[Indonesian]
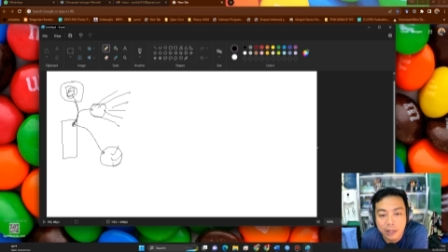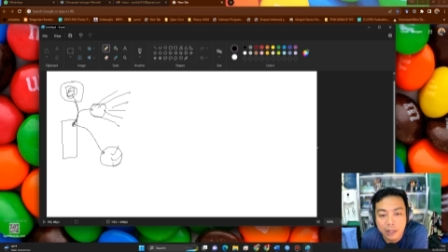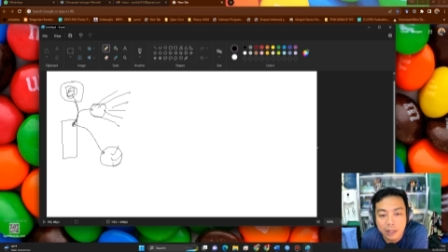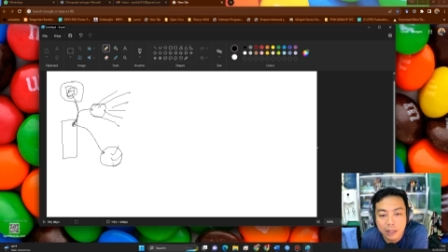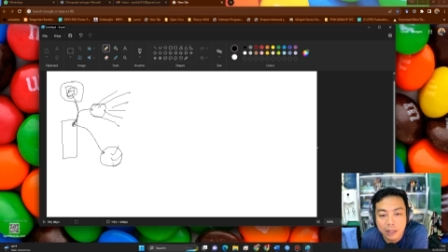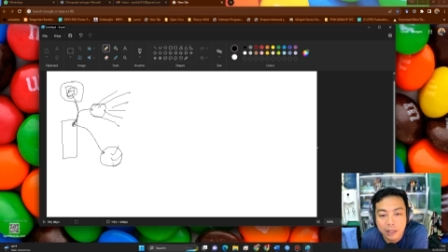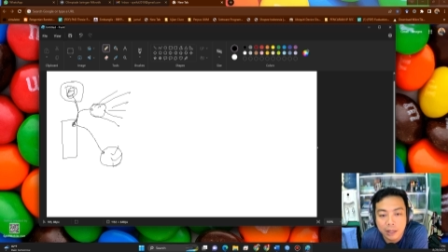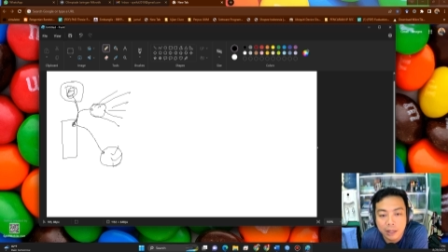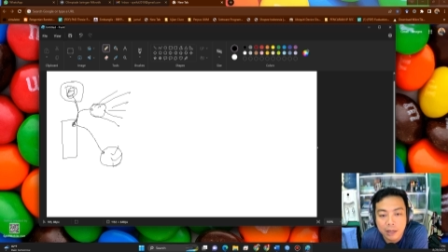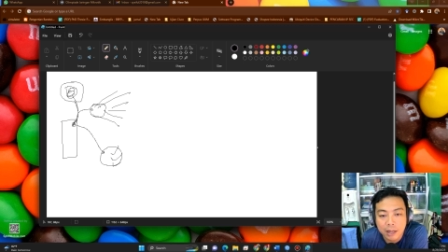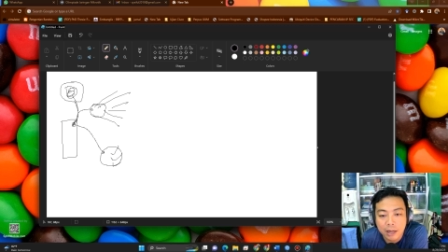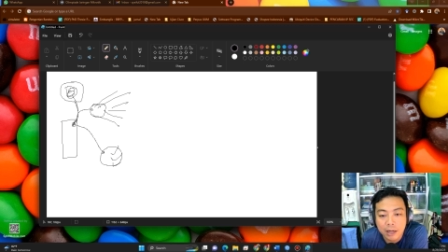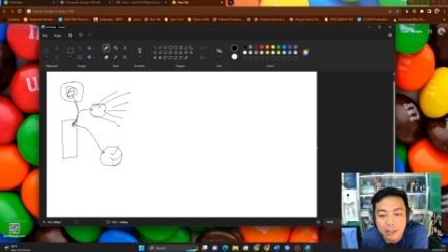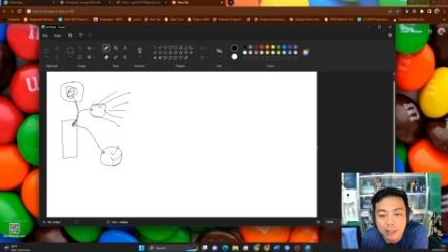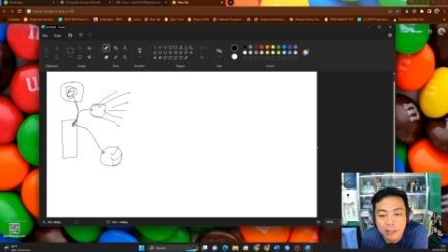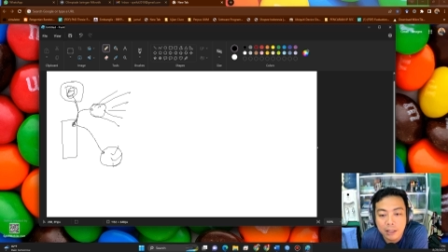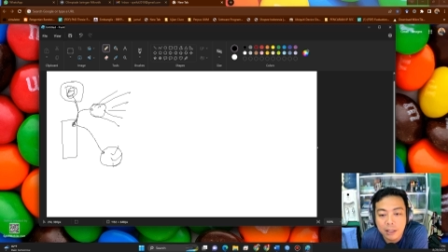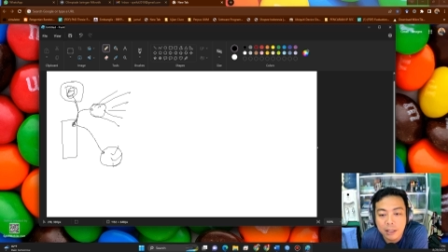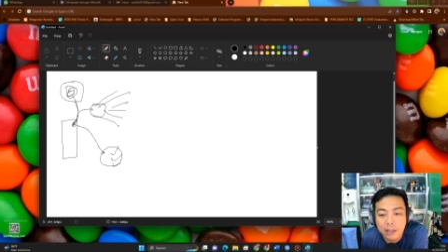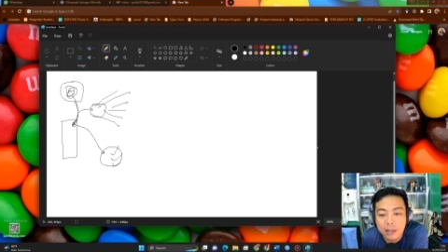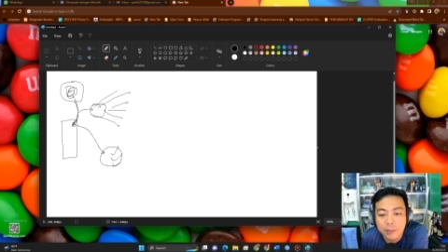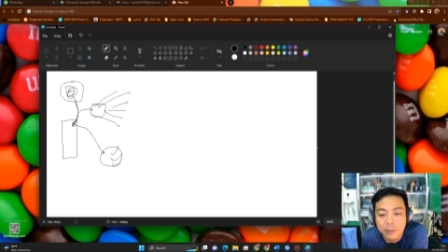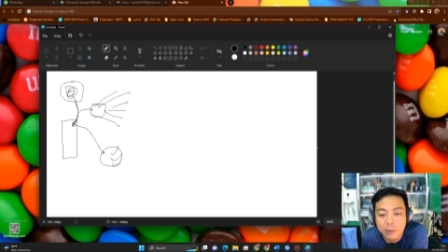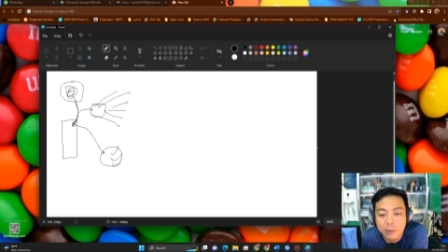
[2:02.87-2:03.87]
ini. Dan
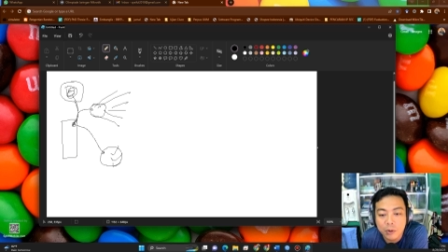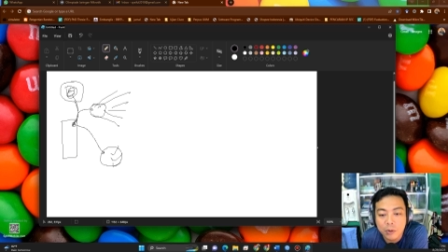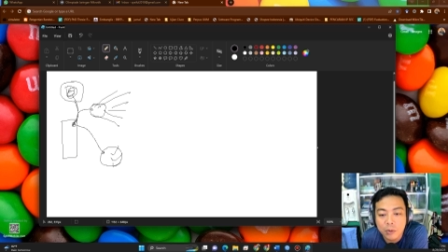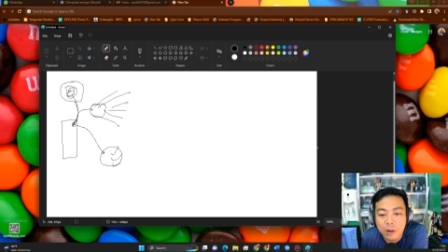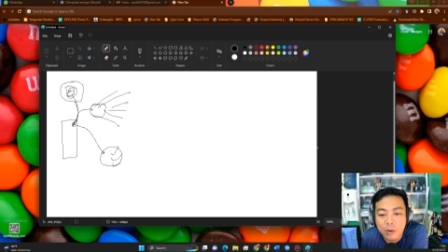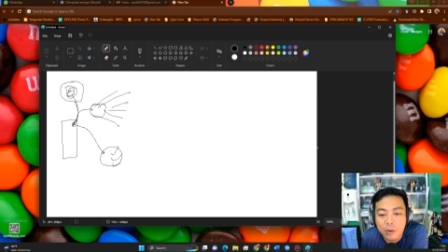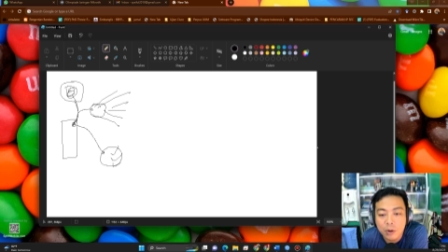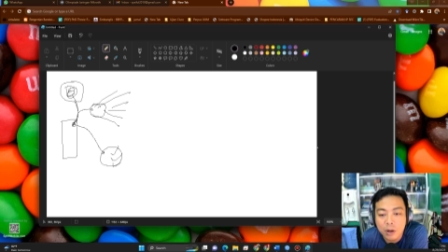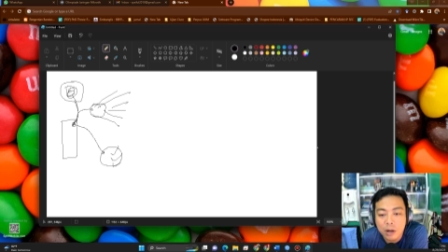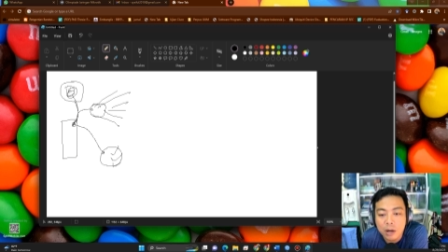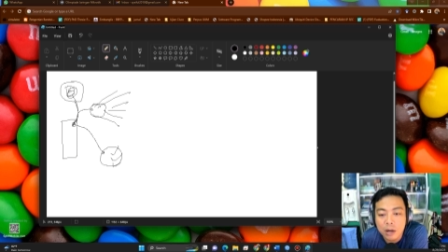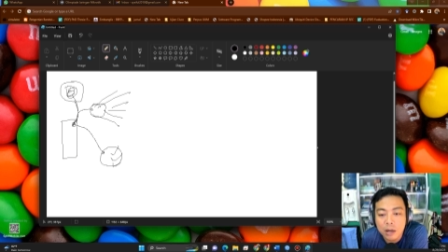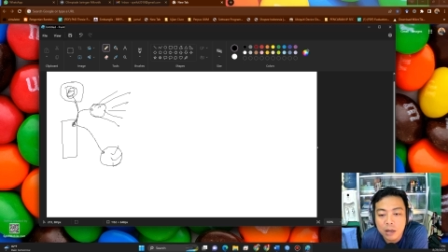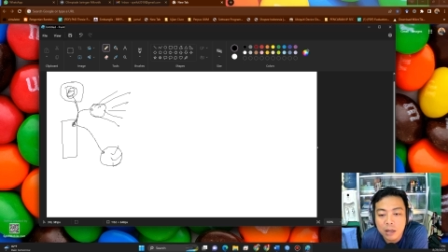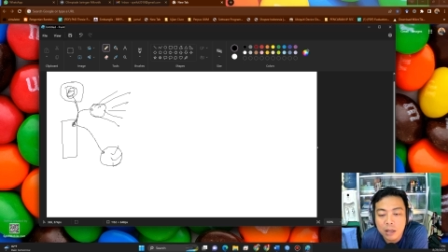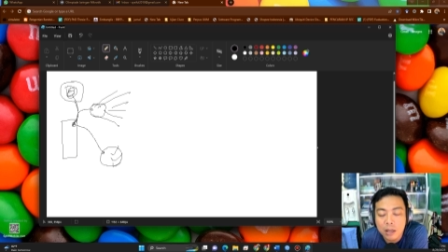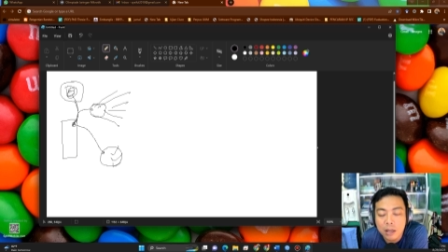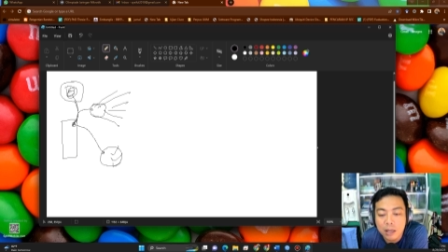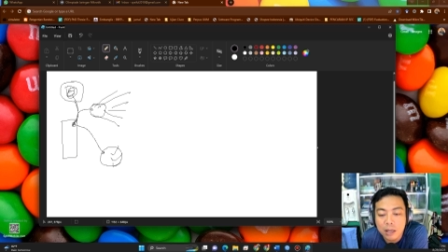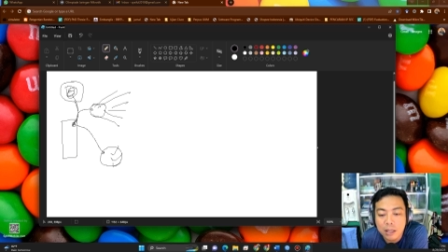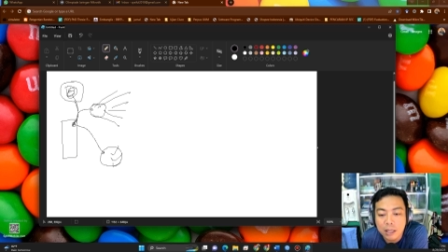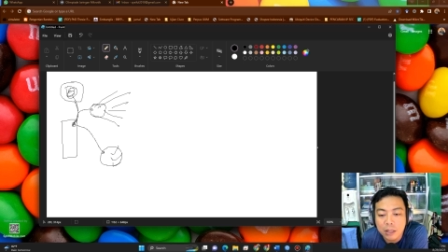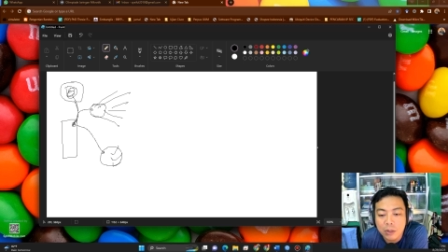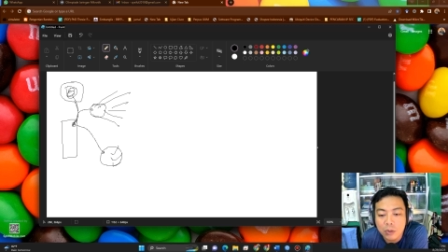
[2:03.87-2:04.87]
kita tidak perlu lakukan
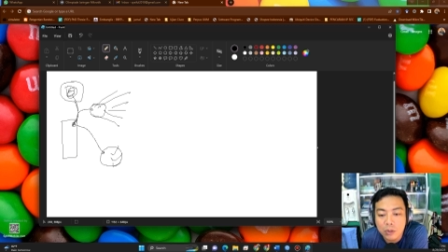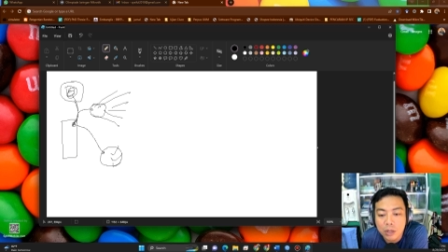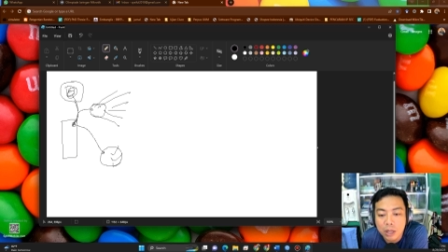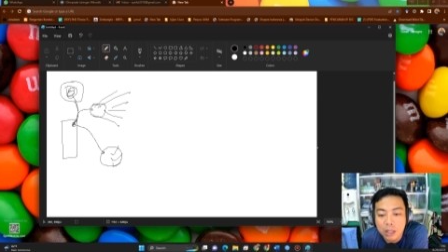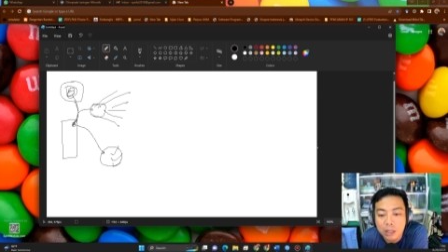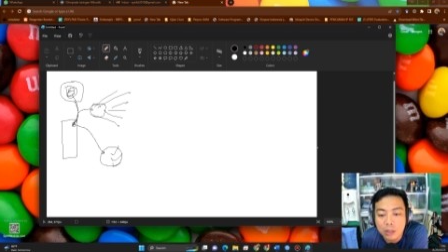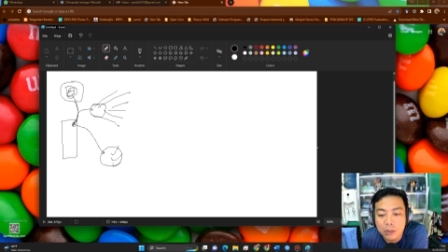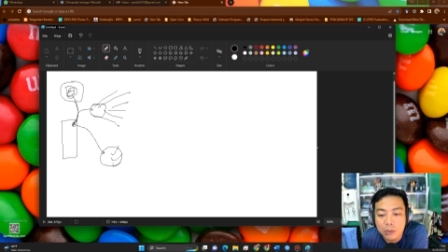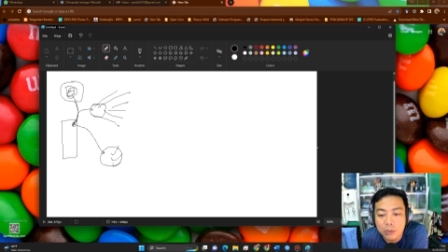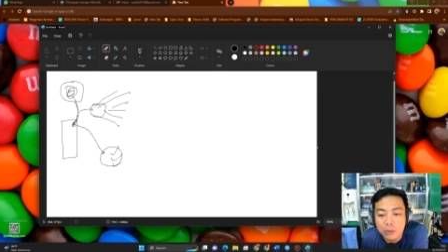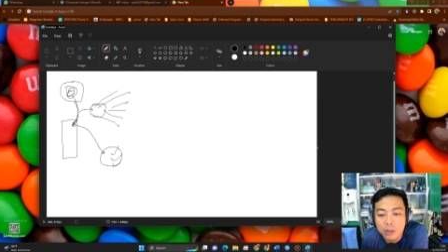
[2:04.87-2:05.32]
eh, satu-satu.